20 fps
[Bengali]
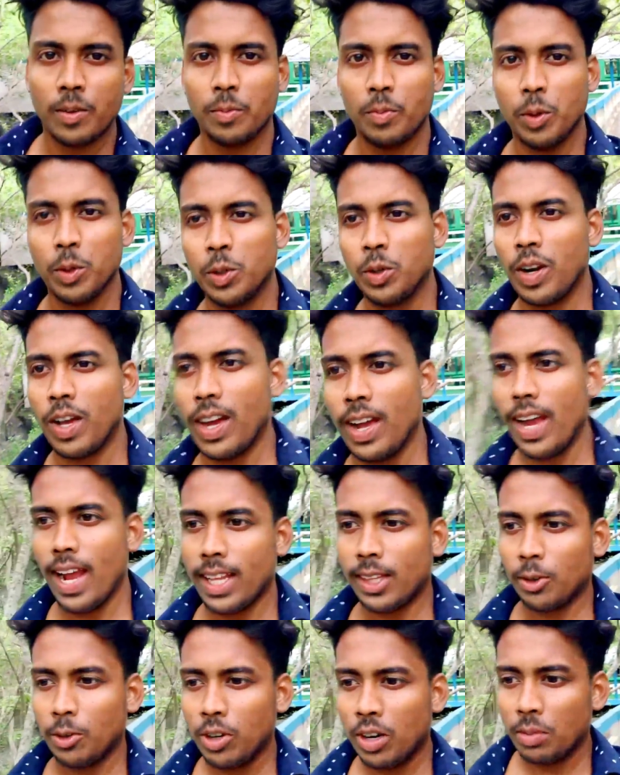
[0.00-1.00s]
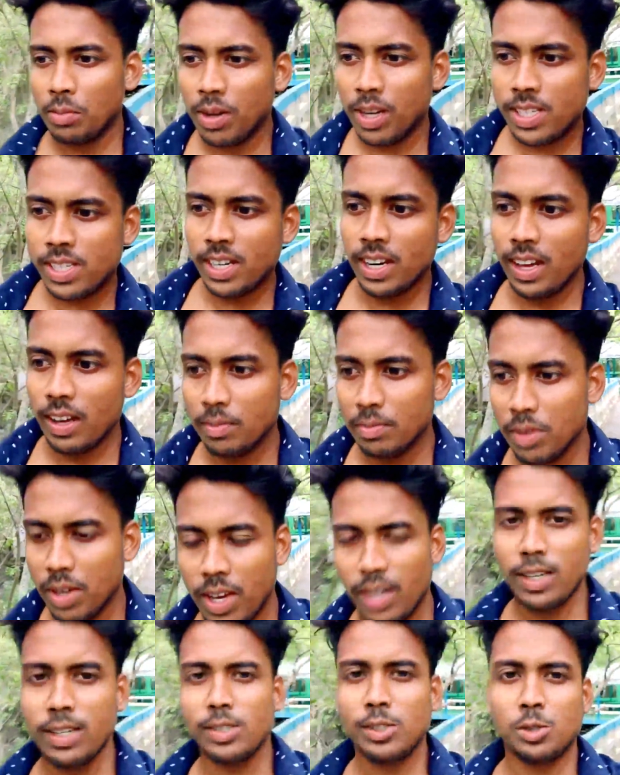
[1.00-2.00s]
বন্ধুরা এতক্ষণ আমরা ছিলাম
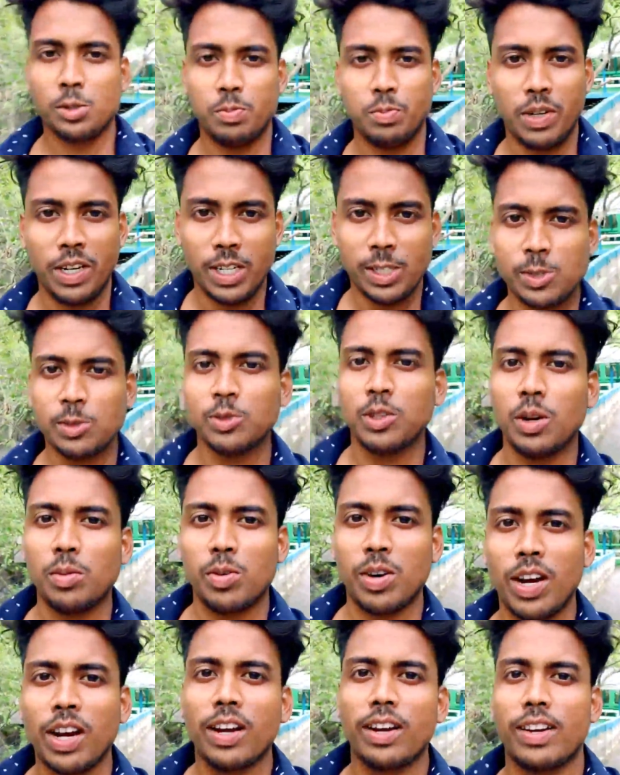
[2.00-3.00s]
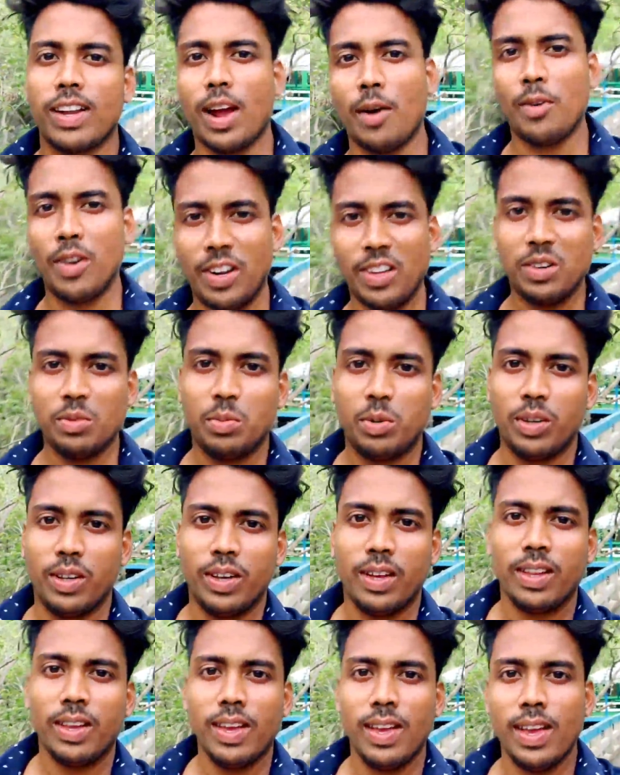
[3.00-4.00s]
এই মিনি সুন্দরবনের টাওয়ারের উপরে
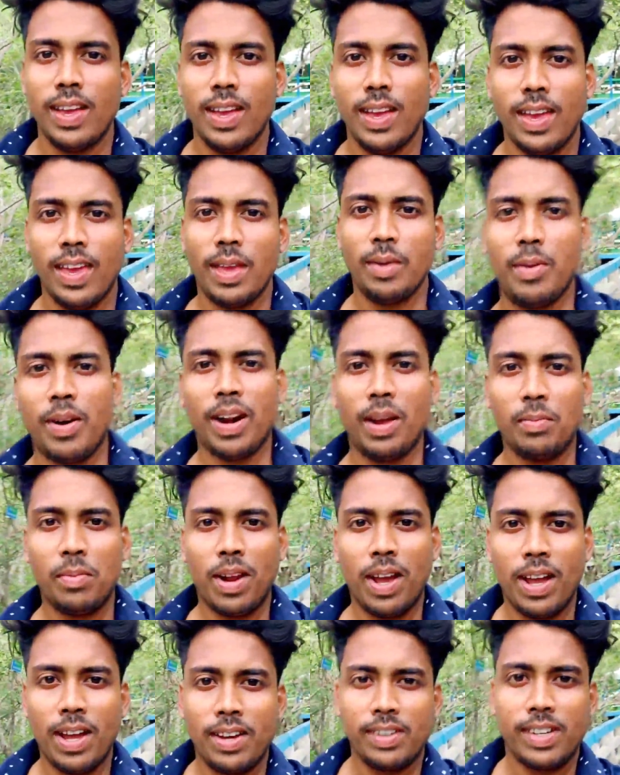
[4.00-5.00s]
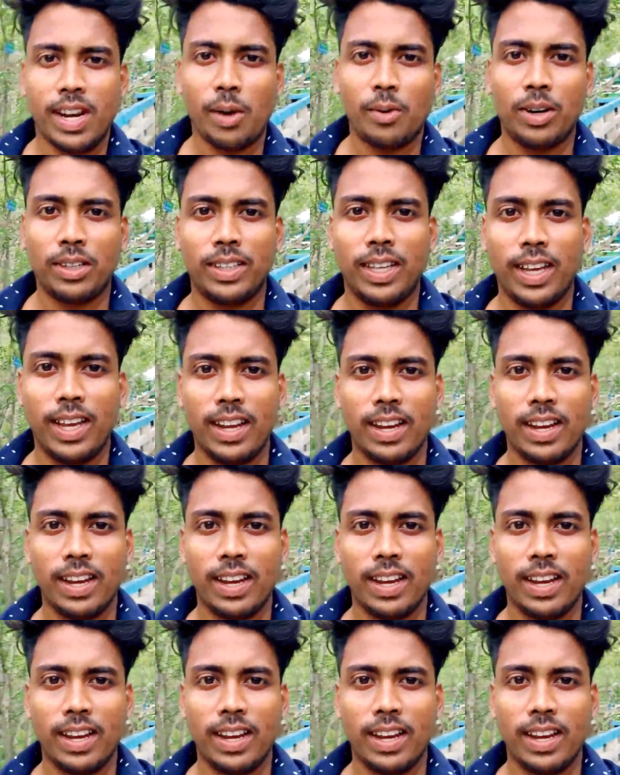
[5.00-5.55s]
এবার আমরা এই টাওয়ার থেকে